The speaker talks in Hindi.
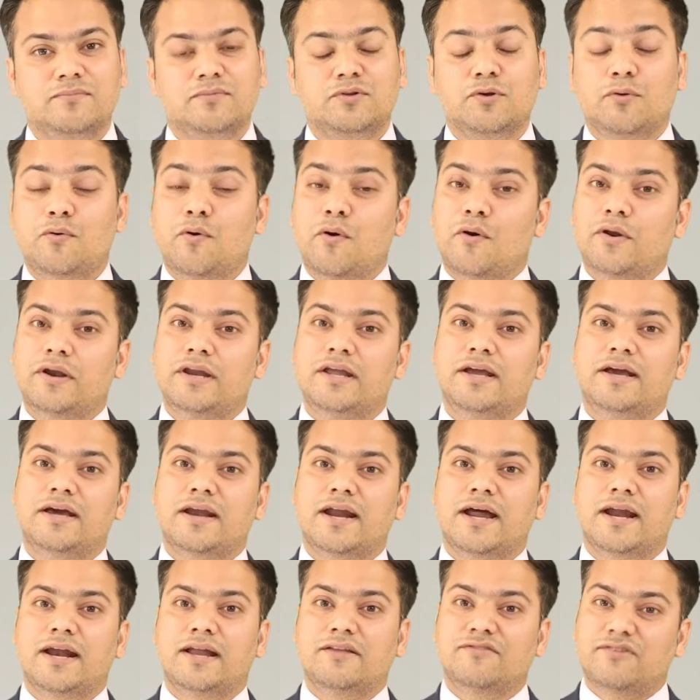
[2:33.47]
तो कौन नहीं
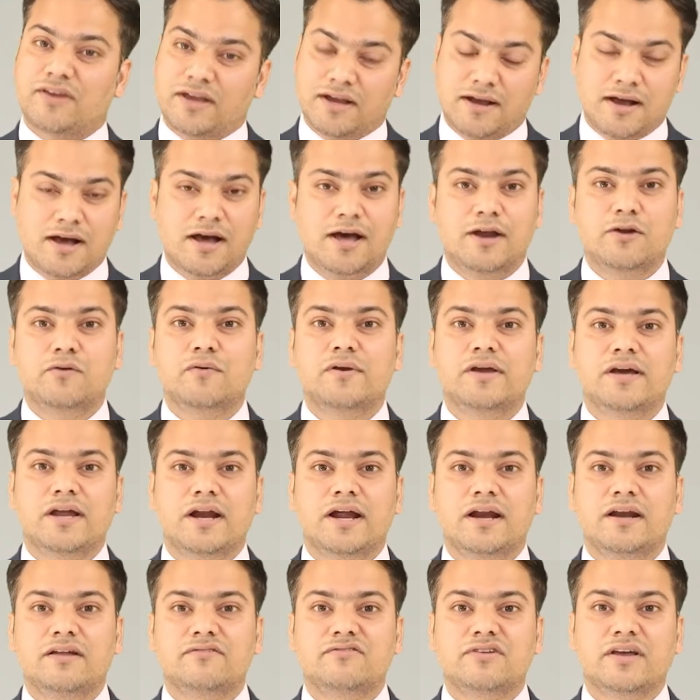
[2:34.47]
कराना चाहेगा हर कोई
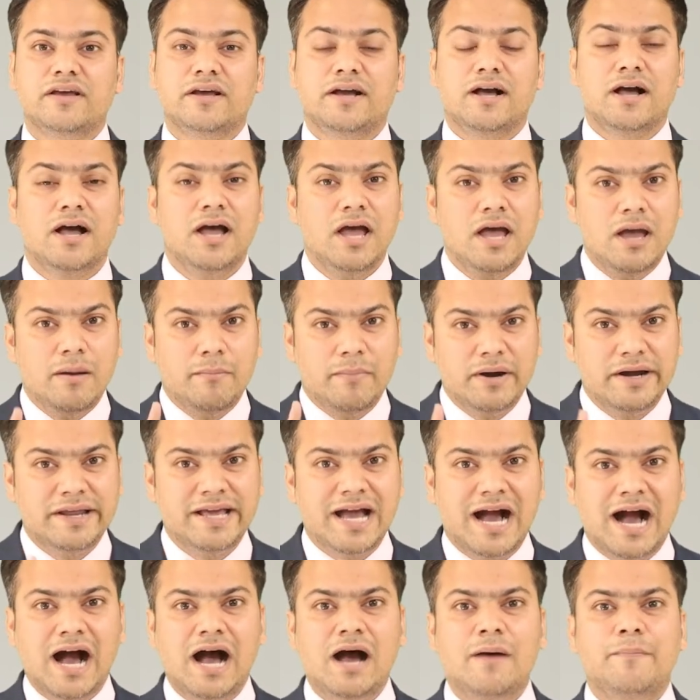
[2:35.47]
कराना चाहेगा बट
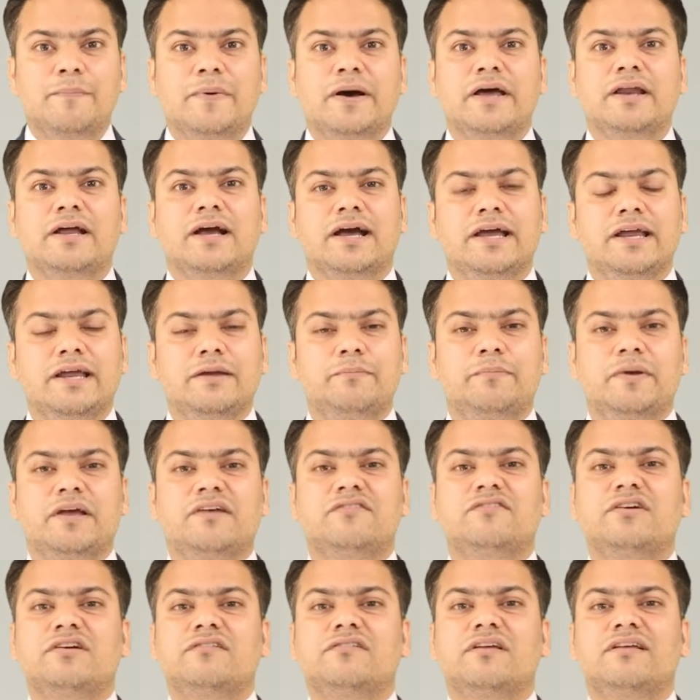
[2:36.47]
यहाँ पर कई
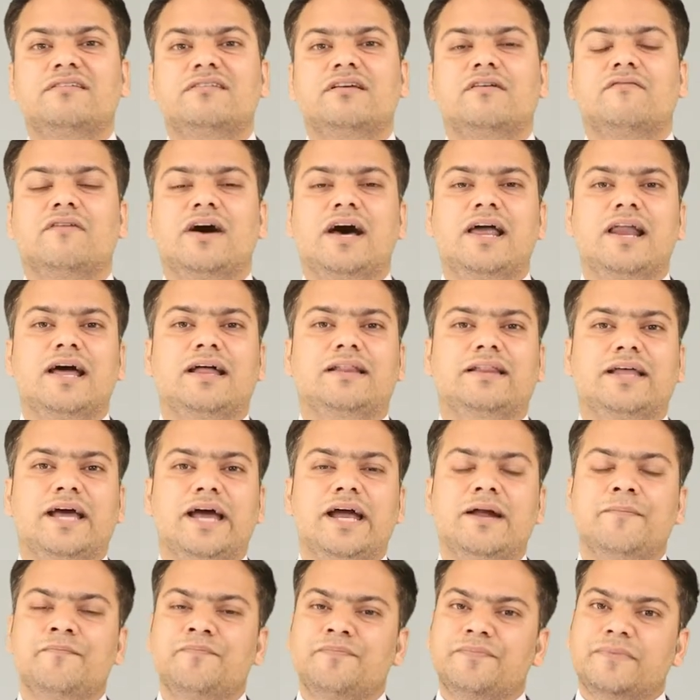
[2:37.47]
पेशेंट्स का सवाल आता
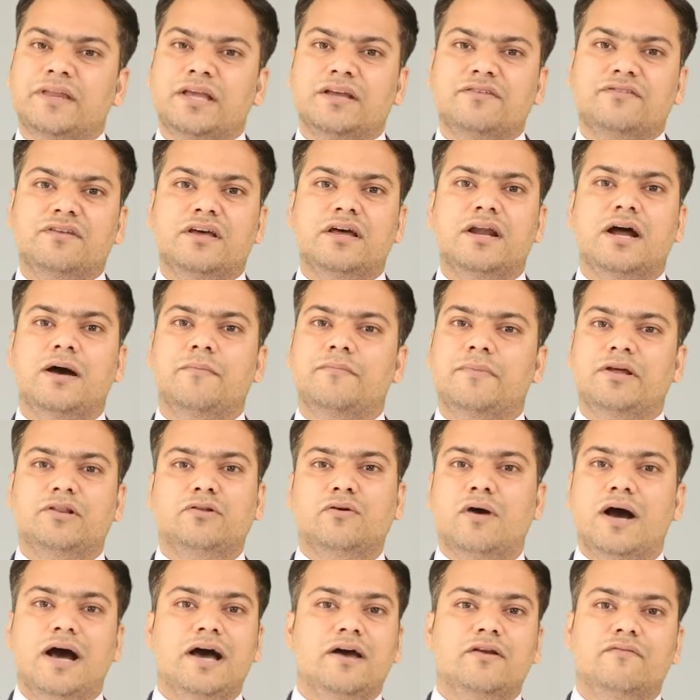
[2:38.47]
है कि सर हमने
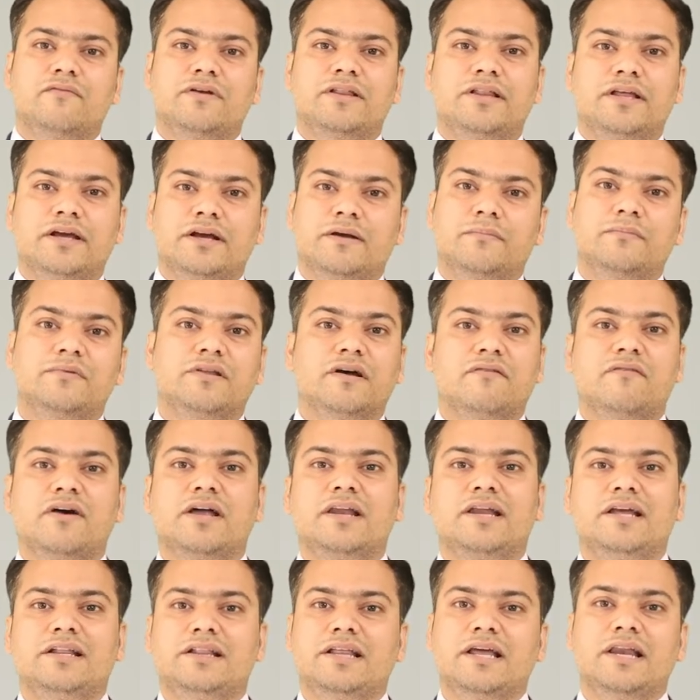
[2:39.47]
तो आयुर्वेदिक दवा
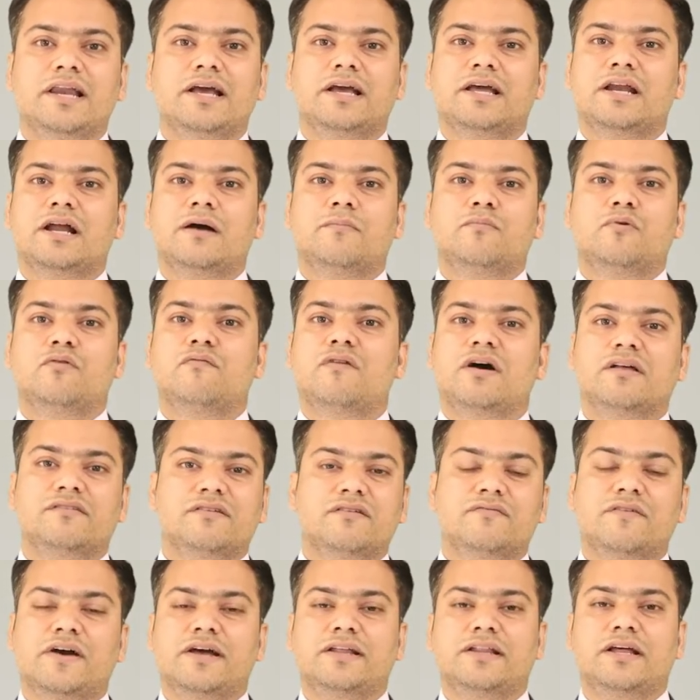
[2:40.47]
ली थी लेकिन हमको वहाँ
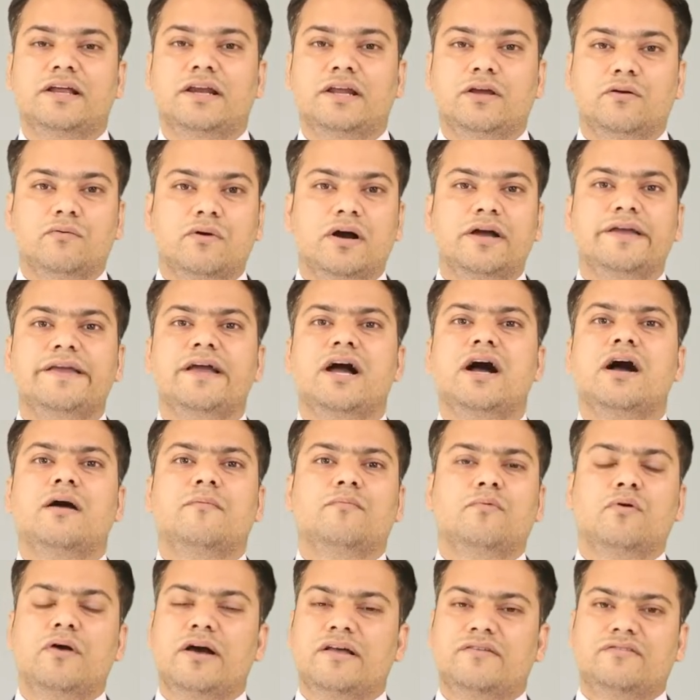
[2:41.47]
से फ़ायदा नहीं हुआ या
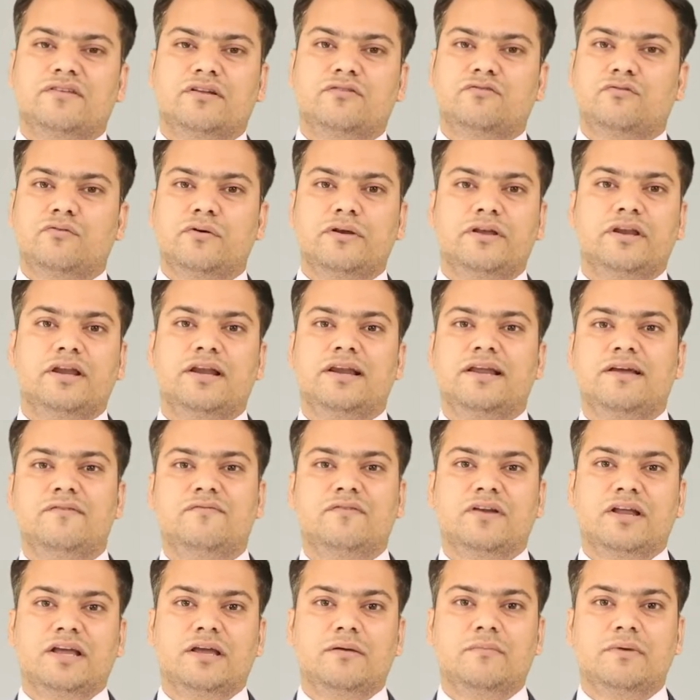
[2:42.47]
हमको ऐसा सच कोई
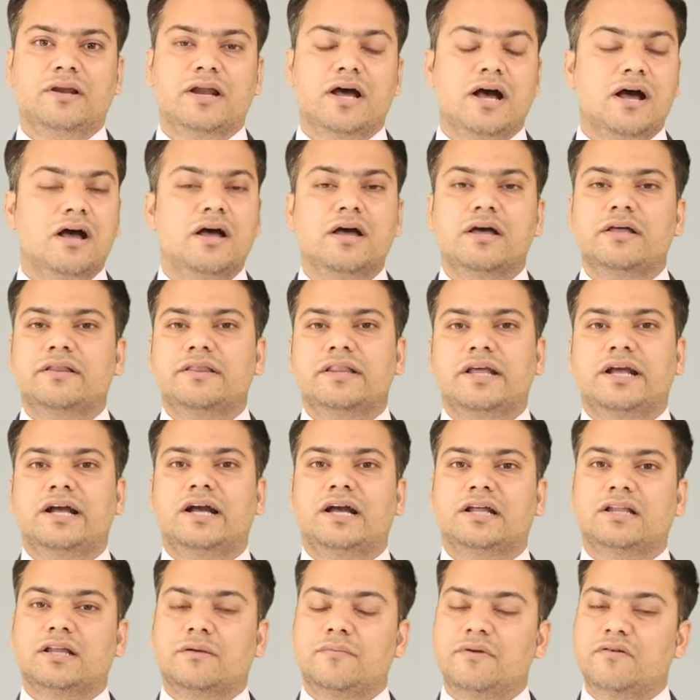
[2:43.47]
रिलीफ नहीं मिला
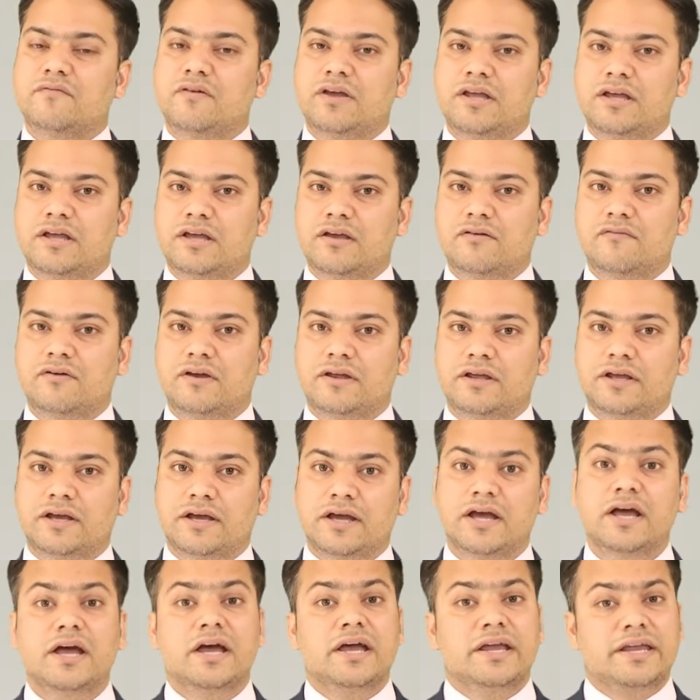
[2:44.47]
दिक्कत अभी वहीं की वहीं
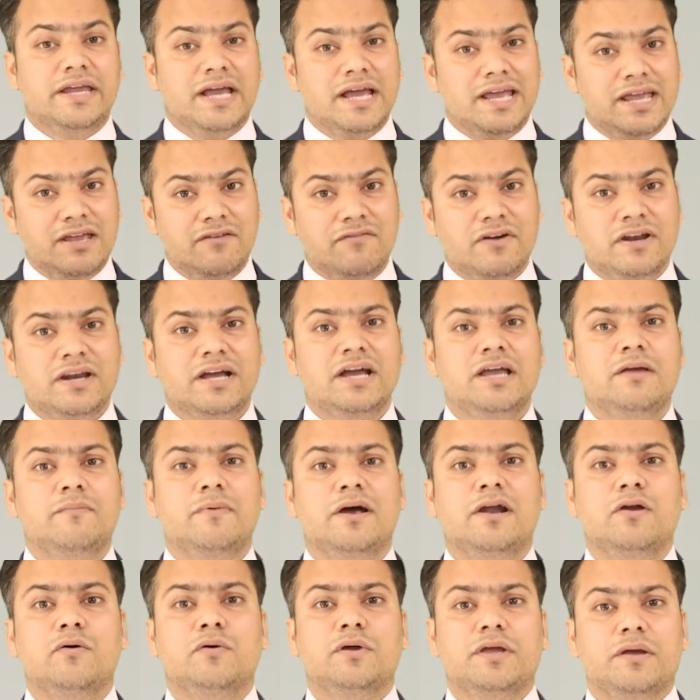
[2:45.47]
है या इवन कई
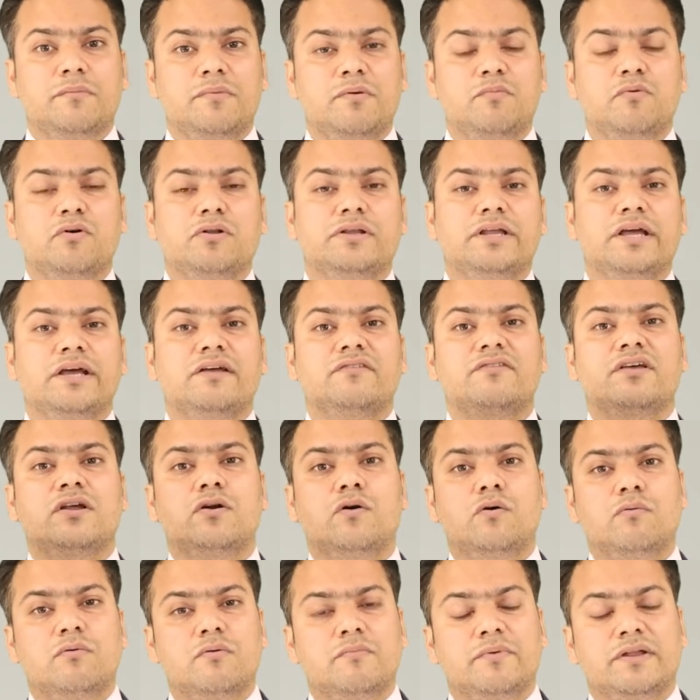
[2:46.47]
बार लोग ये भी बोलते हैं कि सर
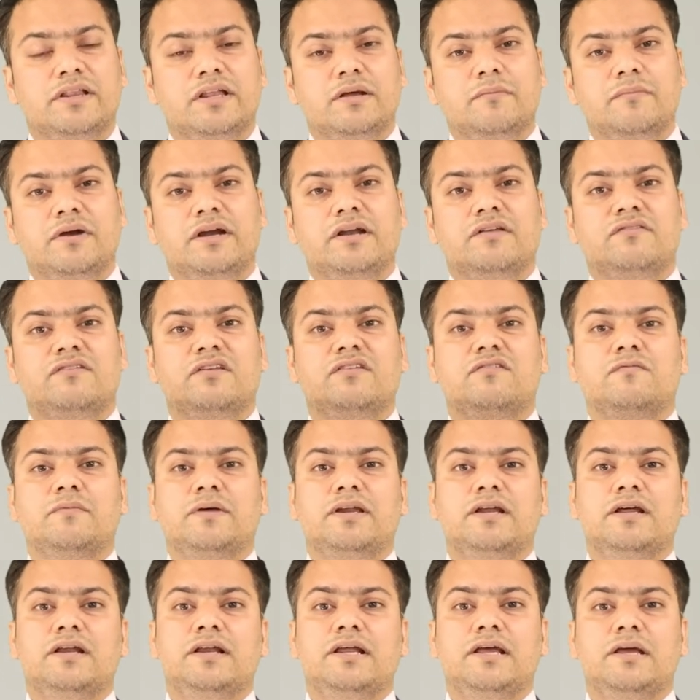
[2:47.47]
होम्योपैथिक मेडिसिन
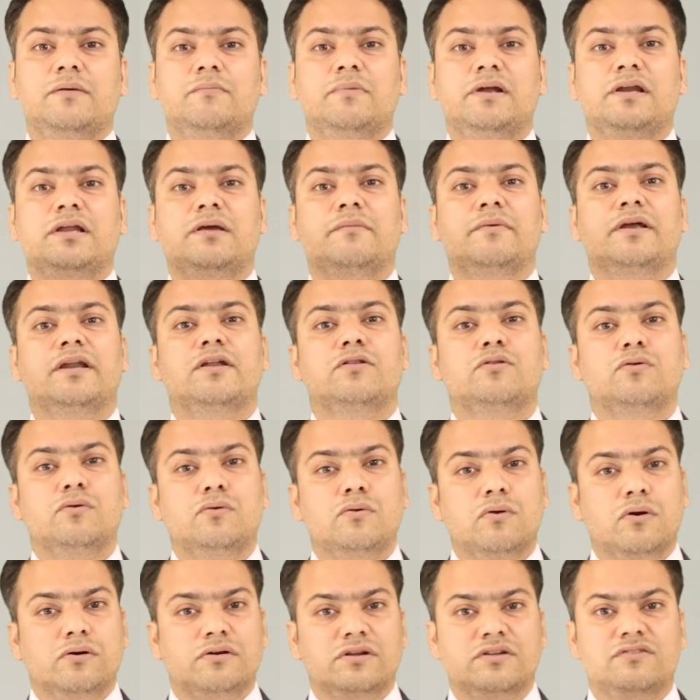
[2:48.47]
मैंने ली बल्कि मैंने दो
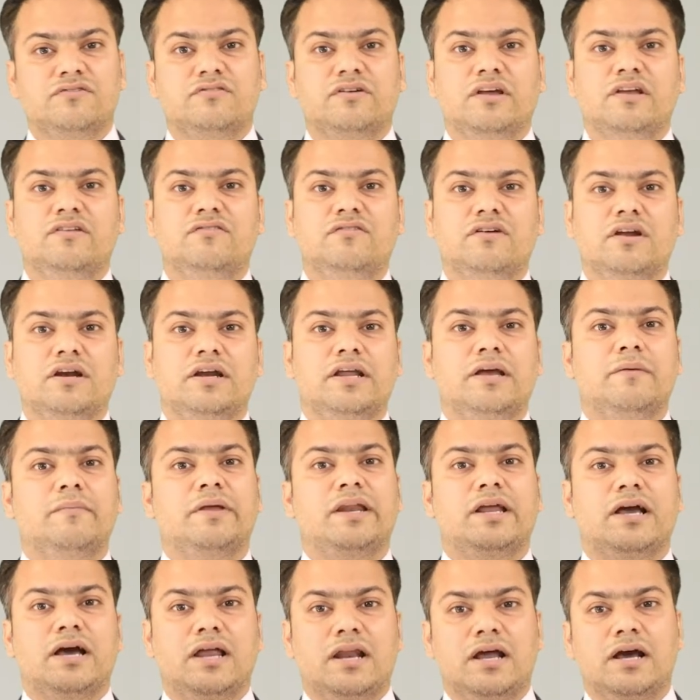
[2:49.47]
डॉक्टर्स चेंज कर लिए
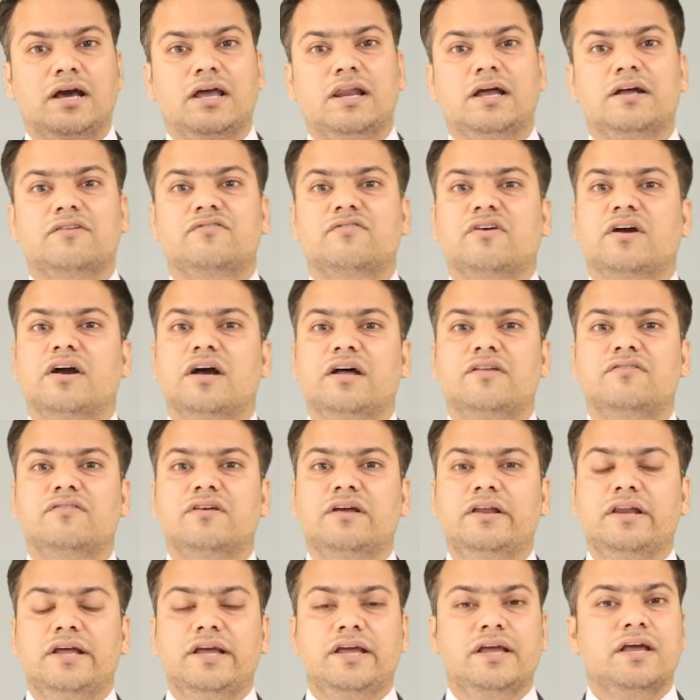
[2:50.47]
मैंने अलग अलग जगह
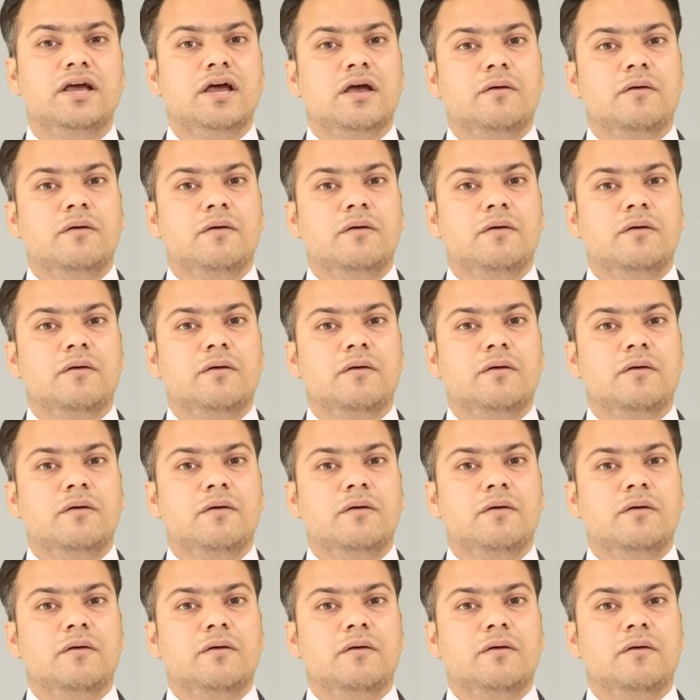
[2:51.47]
से ली